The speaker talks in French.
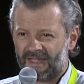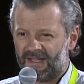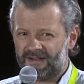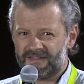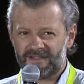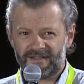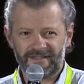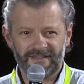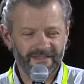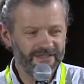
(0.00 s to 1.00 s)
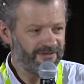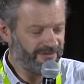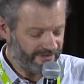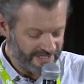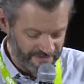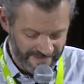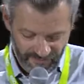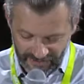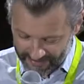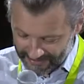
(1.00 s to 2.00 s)
à l'ESA et responsable
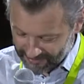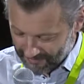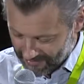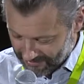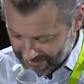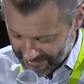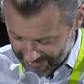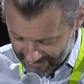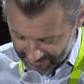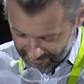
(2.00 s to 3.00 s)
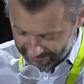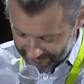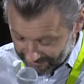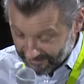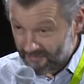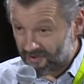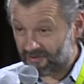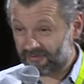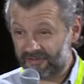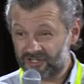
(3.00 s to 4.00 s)
du département
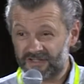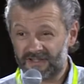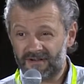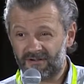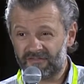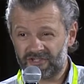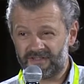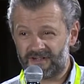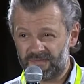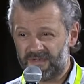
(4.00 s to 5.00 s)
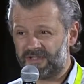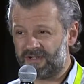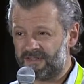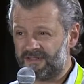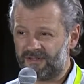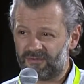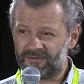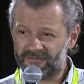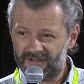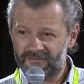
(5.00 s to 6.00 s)
environnement végétal, alors végétal spécialisé. Donc,
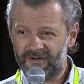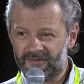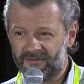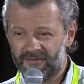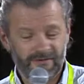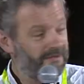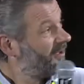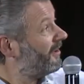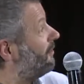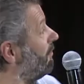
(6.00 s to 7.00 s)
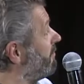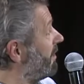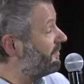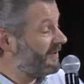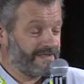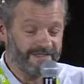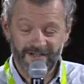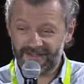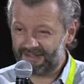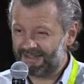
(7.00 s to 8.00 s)
on va avoir une, on voit une belle
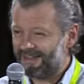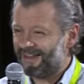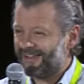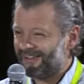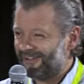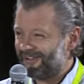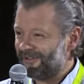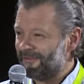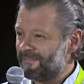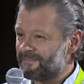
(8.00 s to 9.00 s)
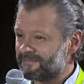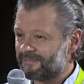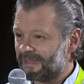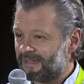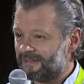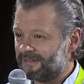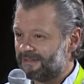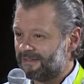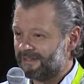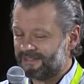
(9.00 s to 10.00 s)
salade
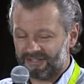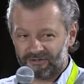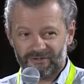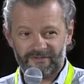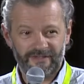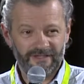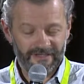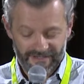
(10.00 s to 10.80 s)
et cadre de vie.